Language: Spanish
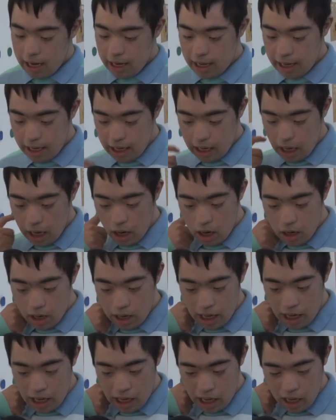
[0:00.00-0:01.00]
Y
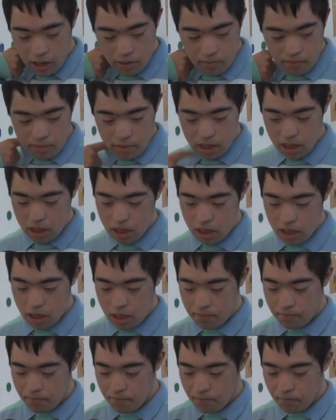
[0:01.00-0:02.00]
ahora
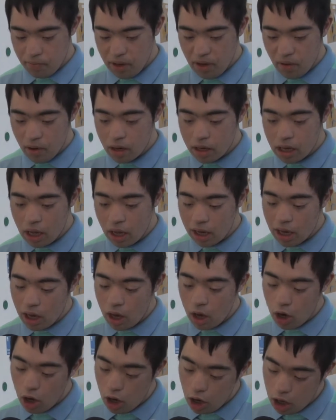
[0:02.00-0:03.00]
mi, mm, voy a agarra
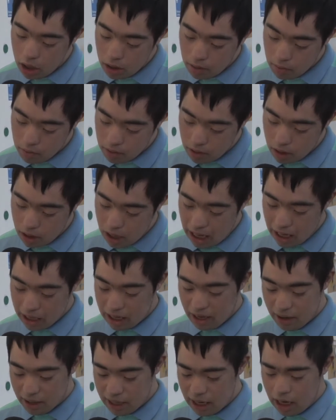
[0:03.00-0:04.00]

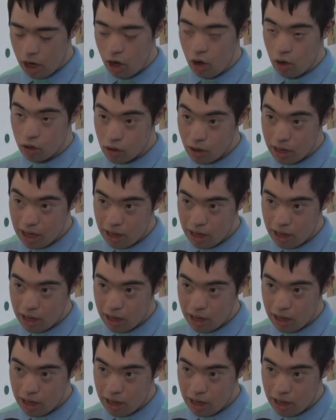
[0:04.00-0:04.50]
...me voy